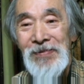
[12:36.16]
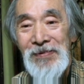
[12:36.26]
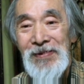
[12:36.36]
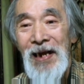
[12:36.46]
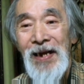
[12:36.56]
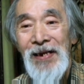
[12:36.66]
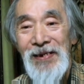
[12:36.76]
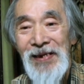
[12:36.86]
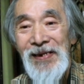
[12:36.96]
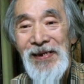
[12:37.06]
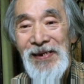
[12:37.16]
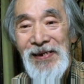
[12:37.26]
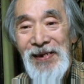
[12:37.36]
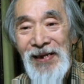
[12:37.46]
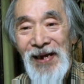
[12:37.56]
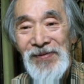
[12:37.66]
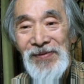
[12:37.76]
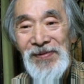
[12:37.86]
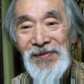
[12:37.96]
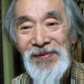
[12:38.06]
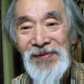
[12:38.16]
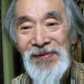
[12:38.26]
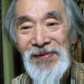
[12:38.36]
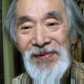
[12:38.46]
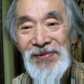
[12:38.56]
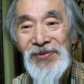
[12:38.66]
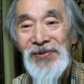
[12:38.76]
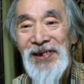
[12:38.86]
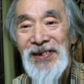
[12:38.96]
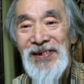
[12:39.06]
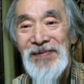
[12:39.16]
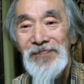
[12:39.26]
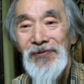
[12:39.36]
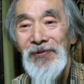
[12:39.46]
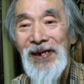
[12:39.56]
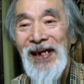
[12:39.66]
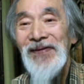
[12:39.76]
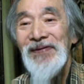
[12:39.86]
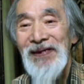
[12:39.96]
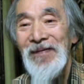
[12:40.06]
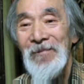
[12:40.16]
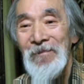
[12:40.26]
うそうそうやからねあの当然人望はないわな